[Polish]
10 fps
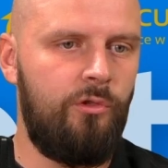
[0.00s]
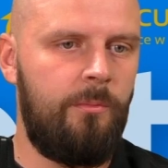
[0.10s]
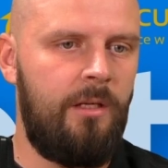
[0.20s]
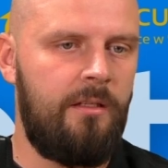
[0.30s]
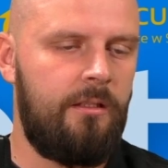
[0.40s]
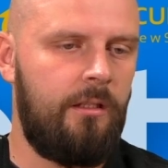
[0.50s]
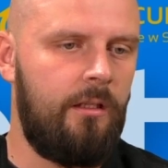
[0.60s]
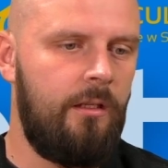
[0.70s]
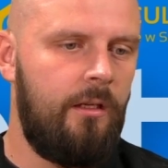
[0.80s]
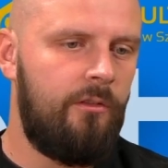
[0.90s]
miasta
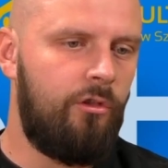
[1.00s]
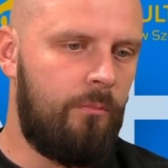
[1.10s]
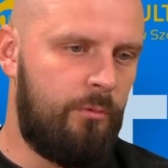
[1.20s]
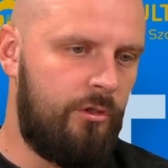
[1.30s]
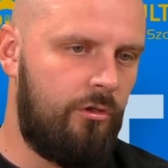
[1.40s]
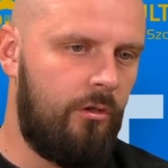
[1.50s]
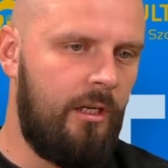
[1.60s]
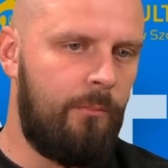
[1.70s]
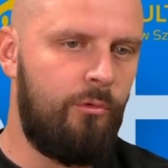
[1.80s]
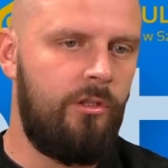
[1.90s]
to
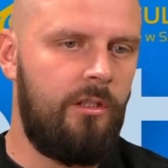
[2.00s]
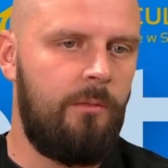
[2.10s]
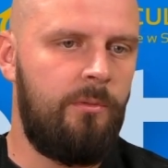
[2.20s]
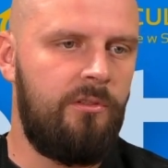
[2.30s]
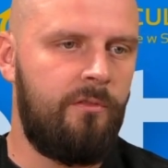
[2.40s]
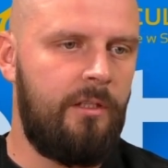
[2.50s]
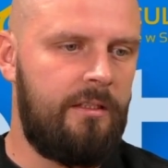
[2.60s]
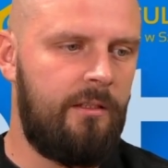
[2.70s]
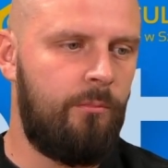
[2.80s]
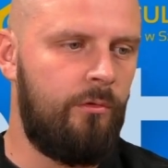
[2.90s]
przyciąga później kilka kibiców na
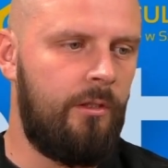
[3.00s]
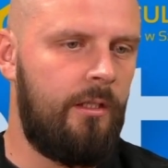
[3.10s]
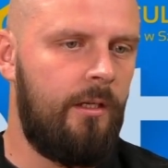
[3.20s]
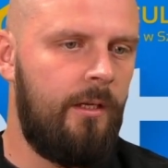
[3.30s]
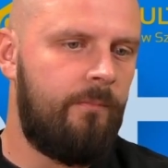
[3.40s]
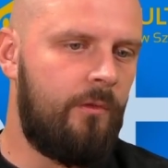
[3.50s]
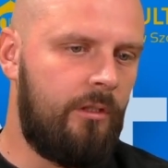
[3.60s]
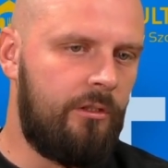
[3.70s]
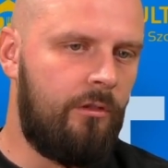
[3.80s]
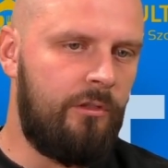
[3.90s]
trybuny.
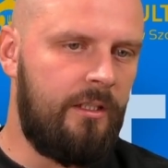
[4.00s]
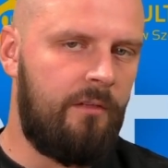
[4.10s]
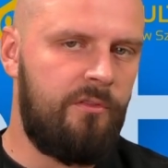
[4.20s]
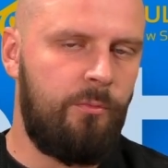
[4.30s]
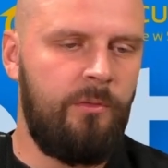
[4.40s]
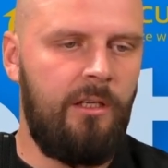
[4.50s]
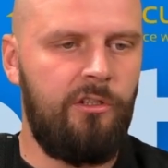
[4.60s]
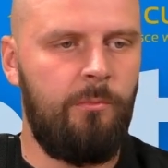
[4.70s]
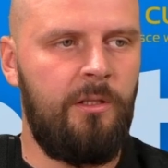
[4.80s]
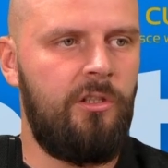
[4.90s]
Dodatkowo, tak jak
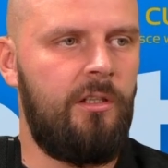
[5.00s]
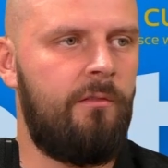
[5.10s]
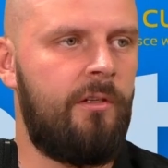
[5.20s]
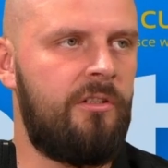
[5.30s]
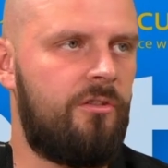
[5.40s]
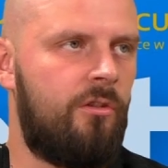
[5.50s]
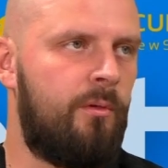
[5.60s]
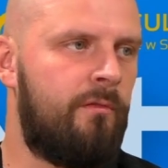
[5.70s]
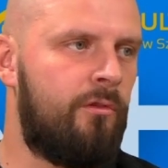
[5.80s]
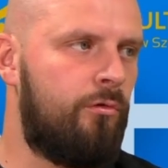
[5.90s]
wspomniałeś, mecz i rewanż, co
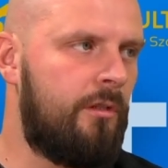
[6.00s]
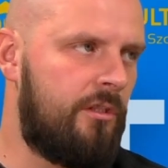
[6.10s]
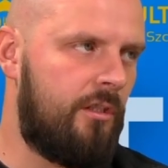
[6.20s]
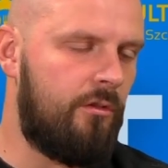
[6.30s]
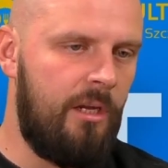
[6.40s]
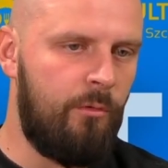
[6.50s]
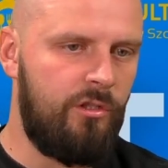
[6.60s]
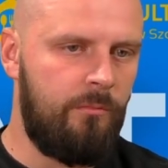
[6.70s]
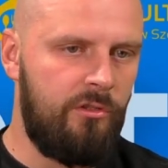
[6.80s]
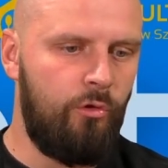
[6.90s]
powoduje, że no nie
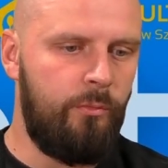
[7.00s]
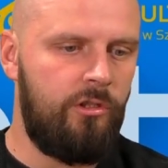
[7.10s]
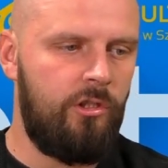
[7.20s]
możemy skupić się